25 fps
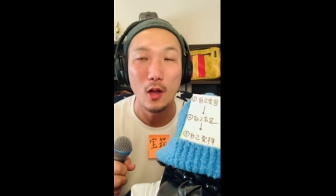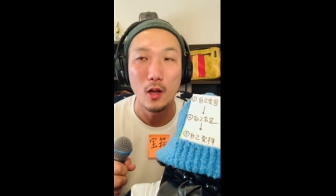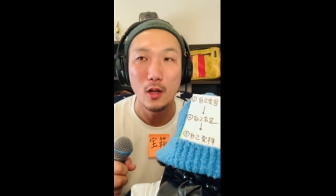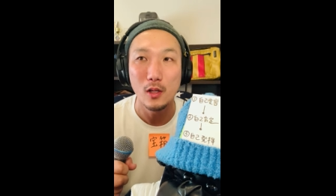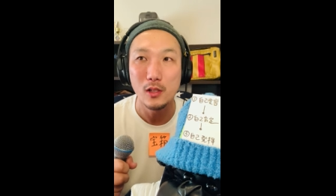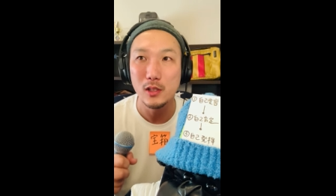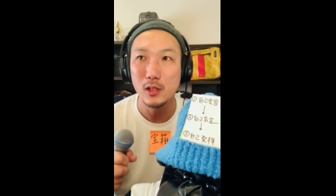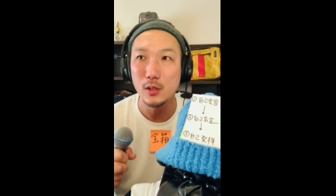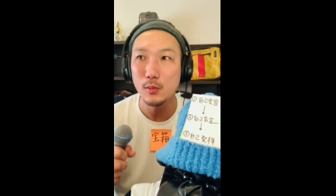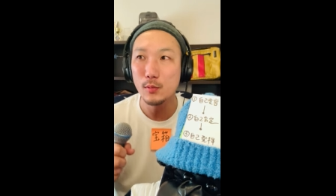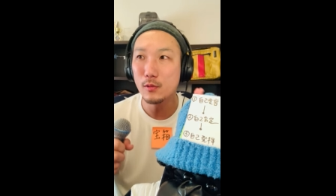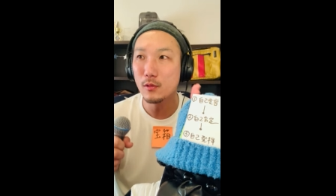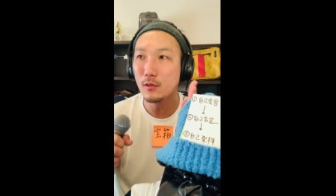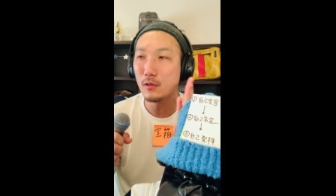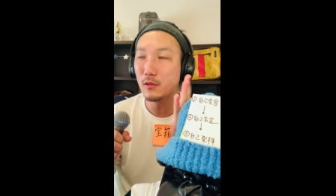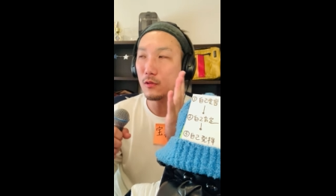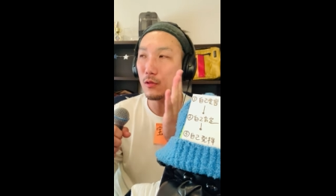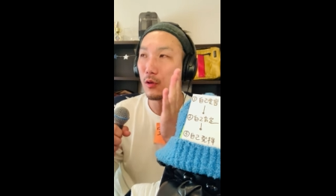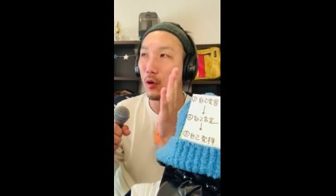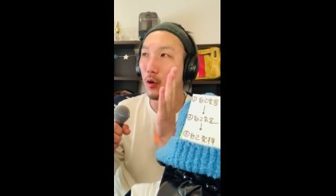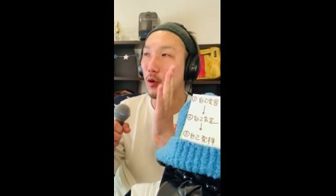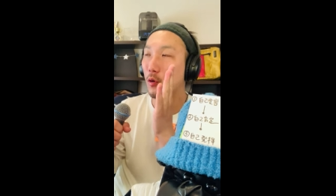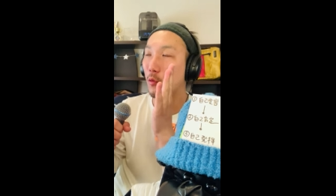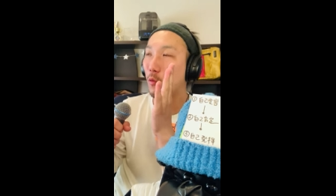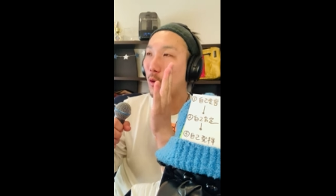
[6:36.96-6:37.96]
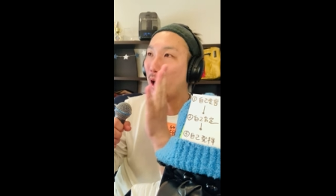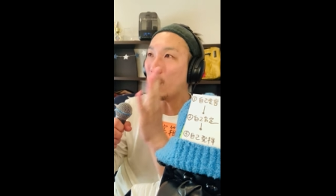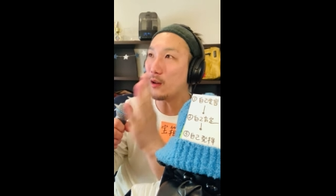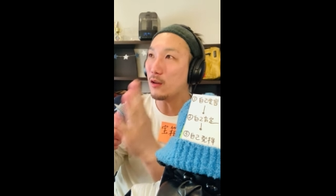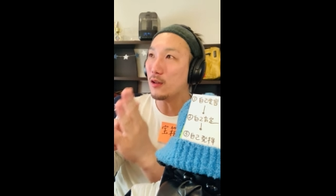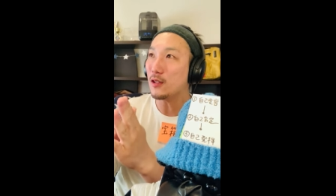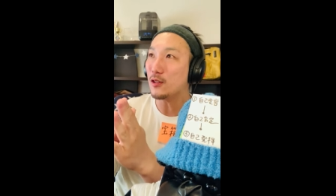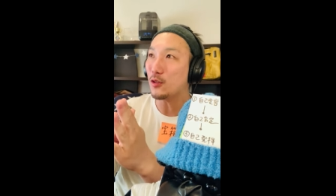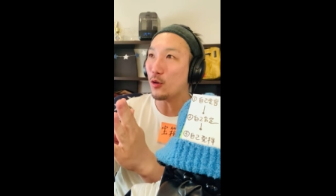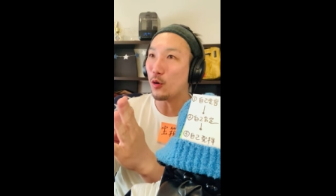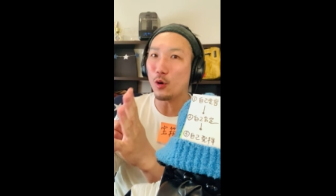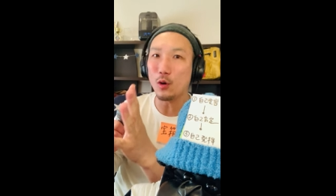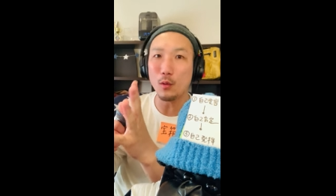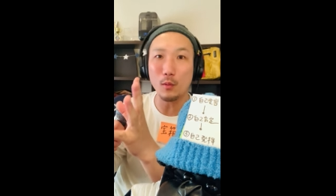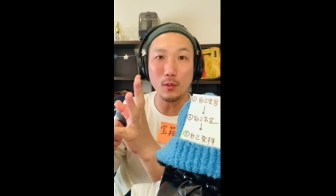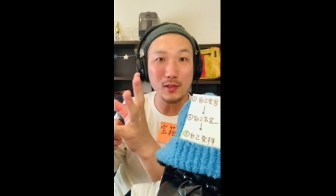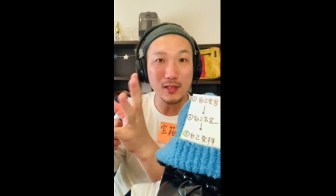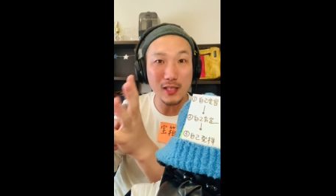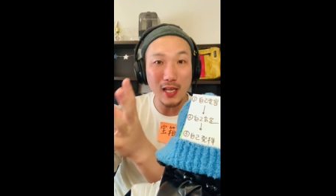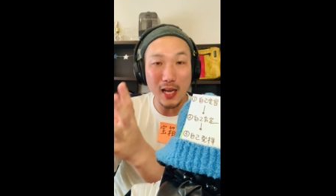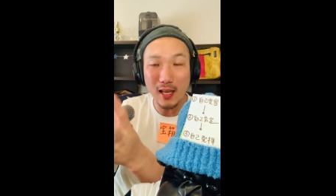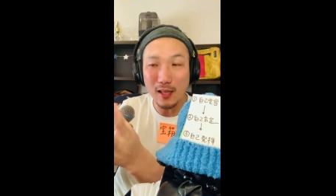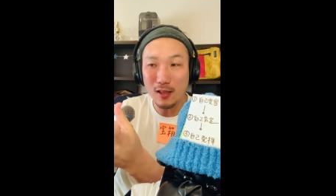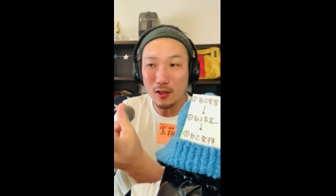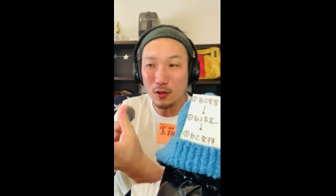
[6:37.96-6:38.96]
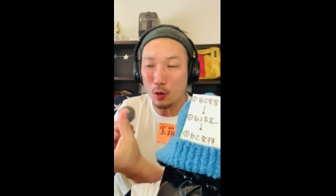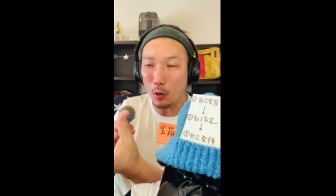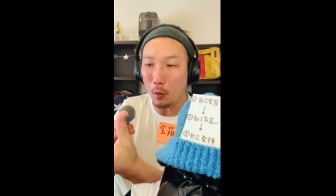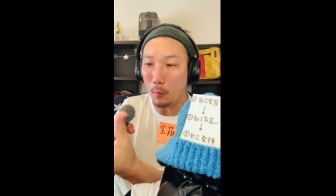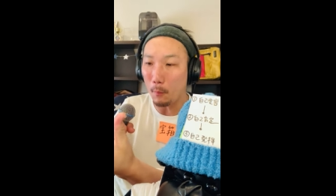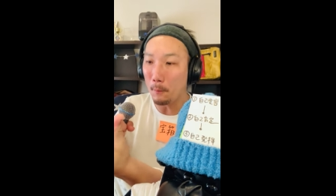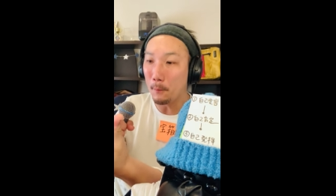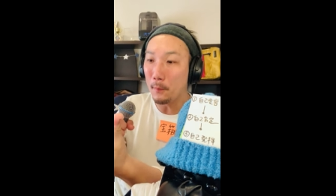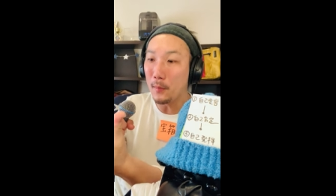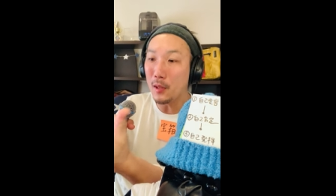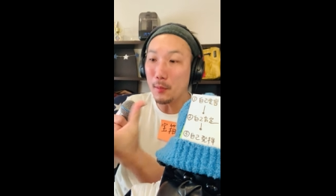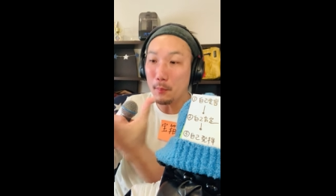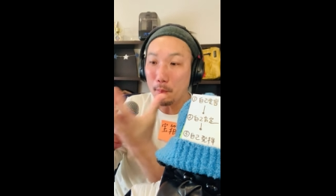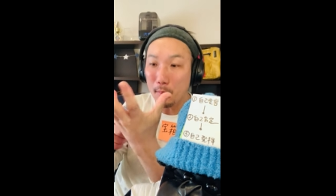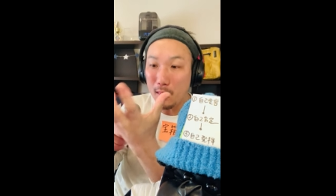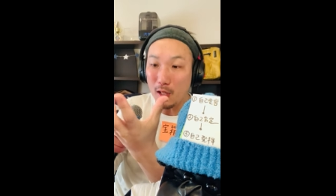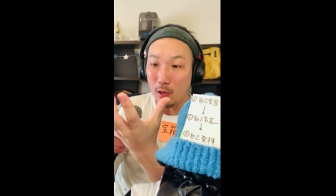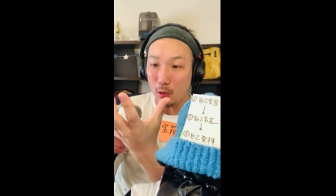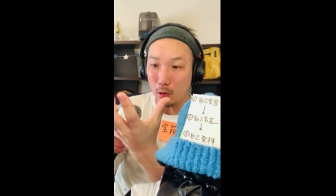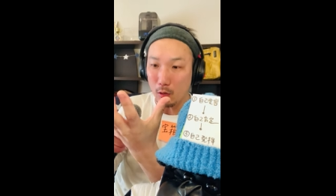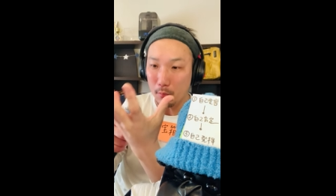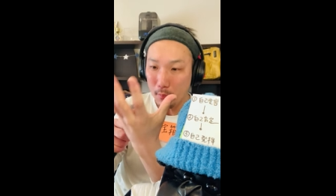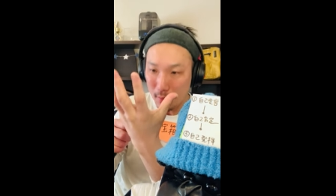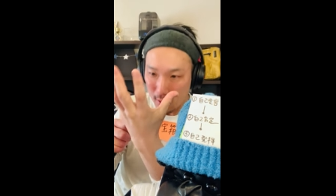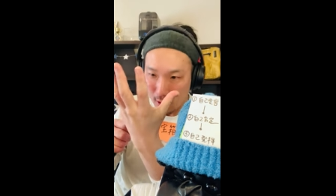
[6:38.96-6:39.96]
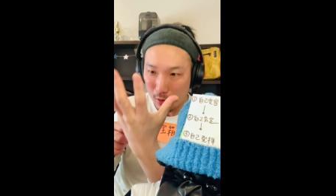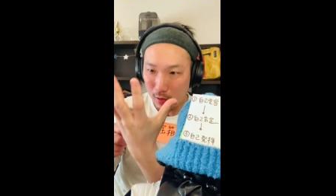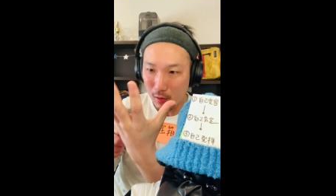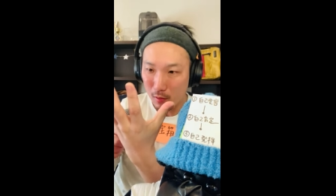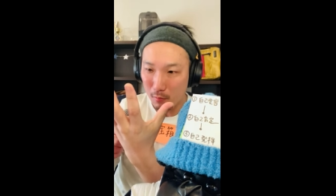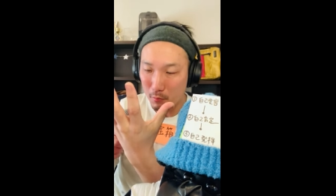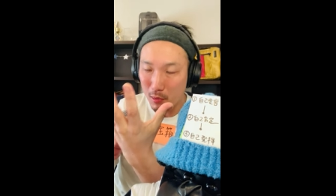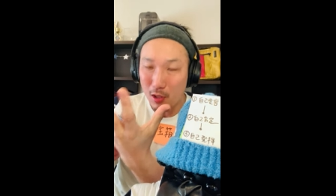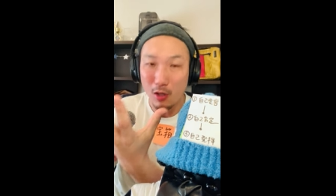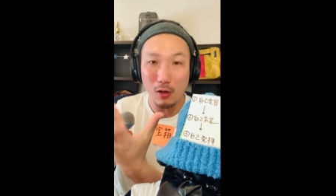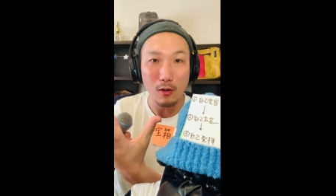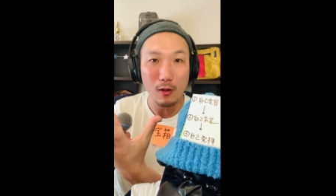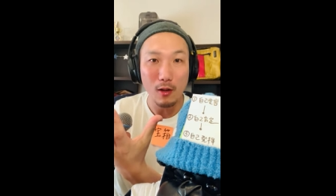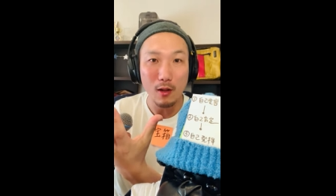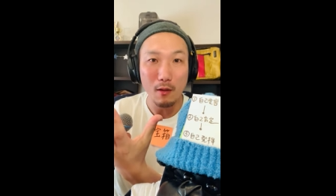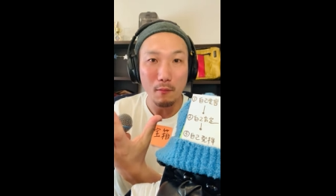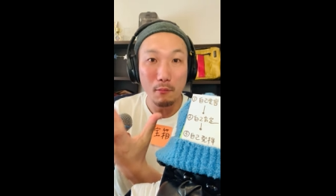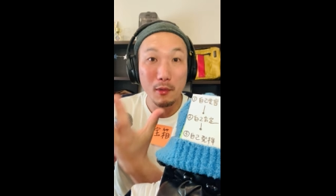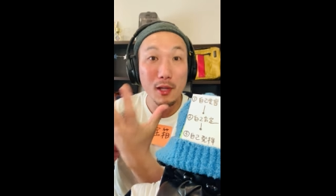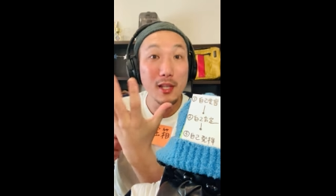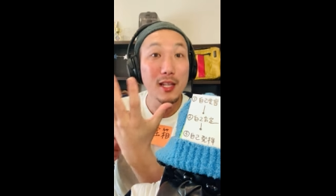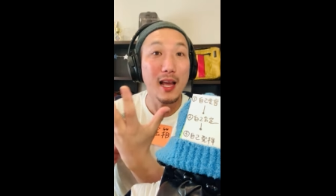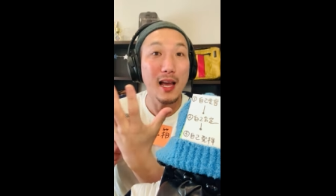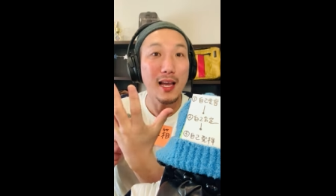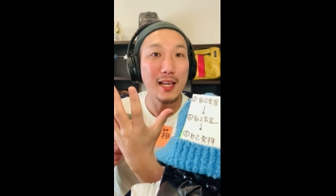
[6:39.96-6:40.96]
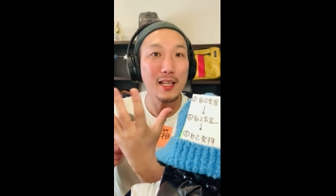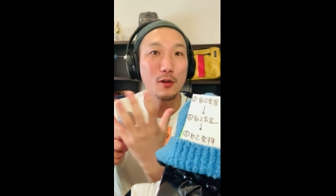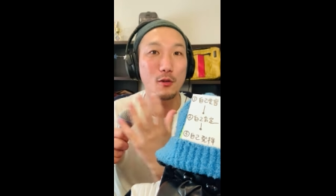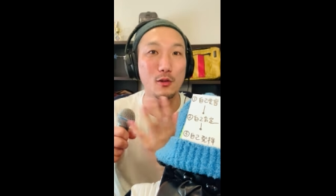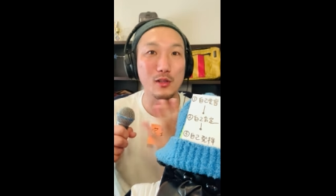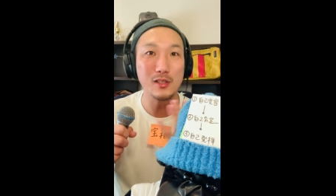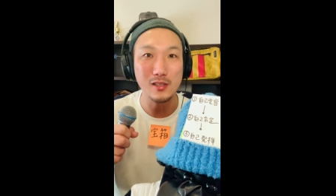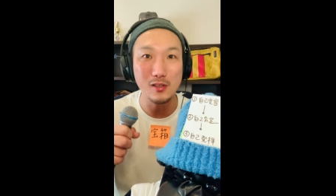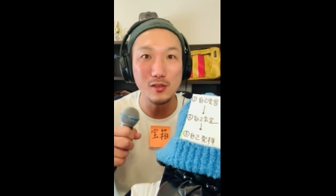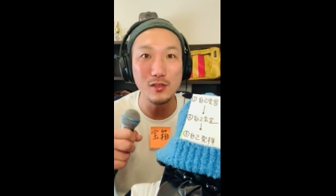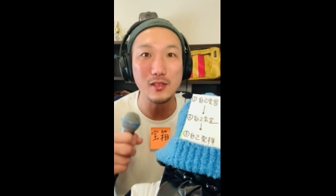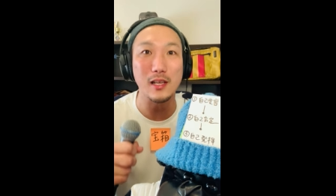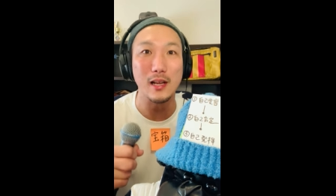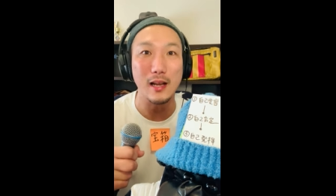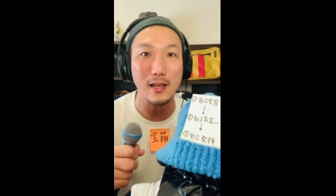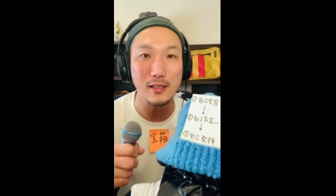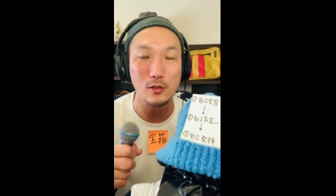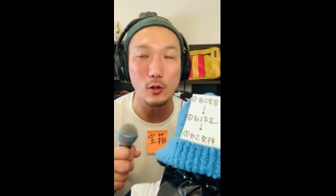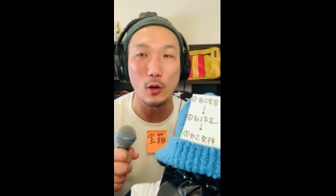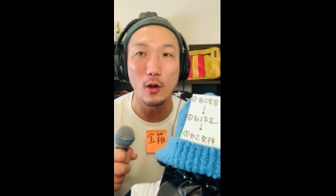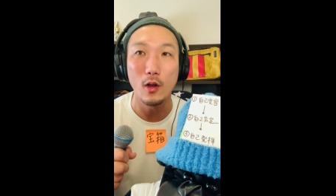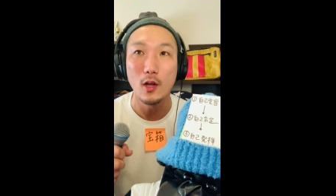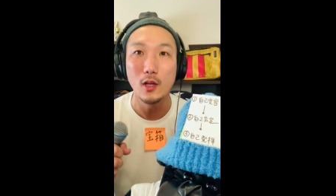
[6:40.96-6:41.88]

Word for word: 自分の悪いところもちゃんと見ないようにするんじゃないんですよ。